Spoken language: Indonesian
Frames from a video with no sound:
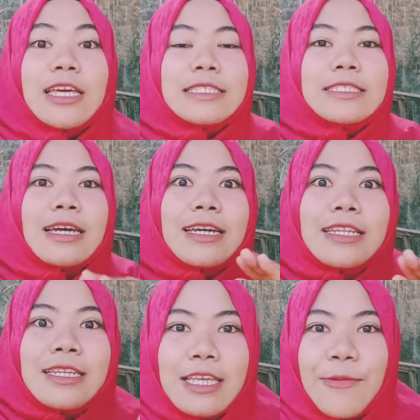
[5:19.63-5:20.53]

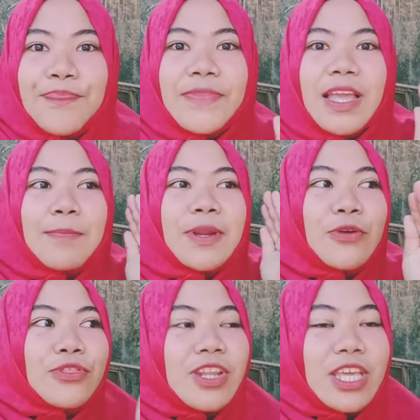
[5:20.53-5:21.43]
jadi
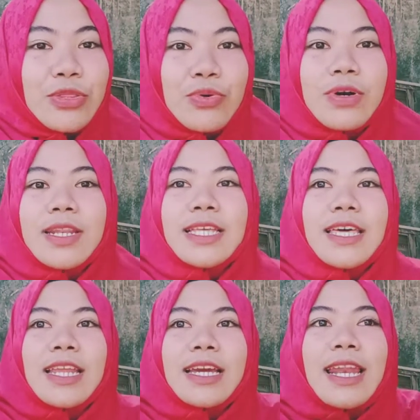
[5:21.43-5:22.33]
penonton itu kelihatan